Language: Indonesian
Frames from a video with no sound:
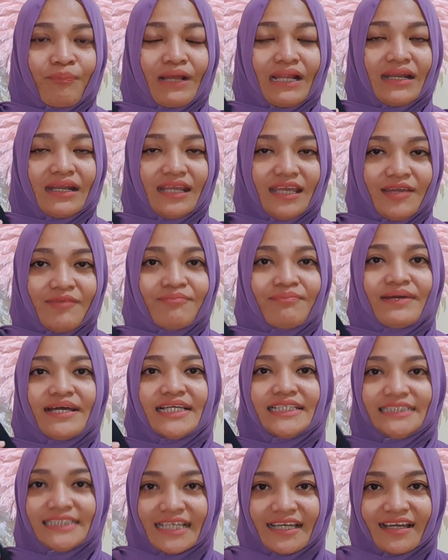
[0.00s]
paling
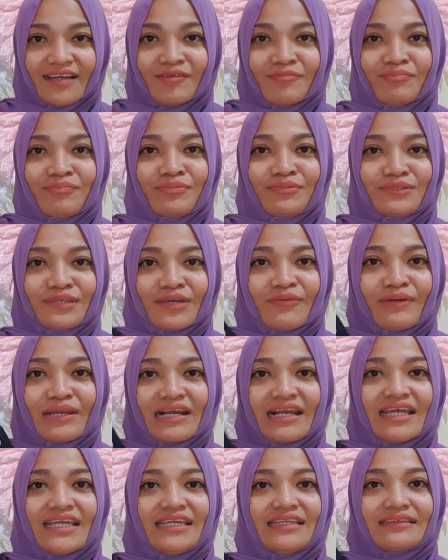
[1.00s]
banyak punya
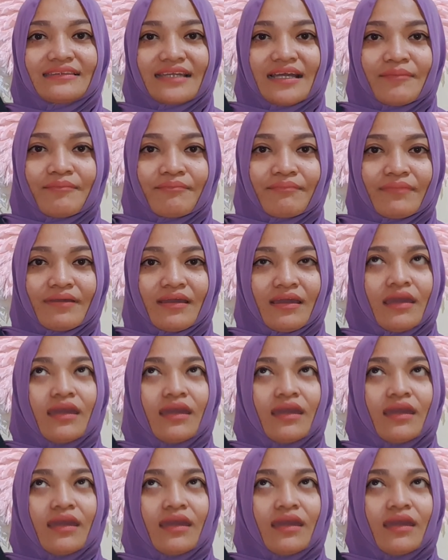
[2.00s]
warna hitam.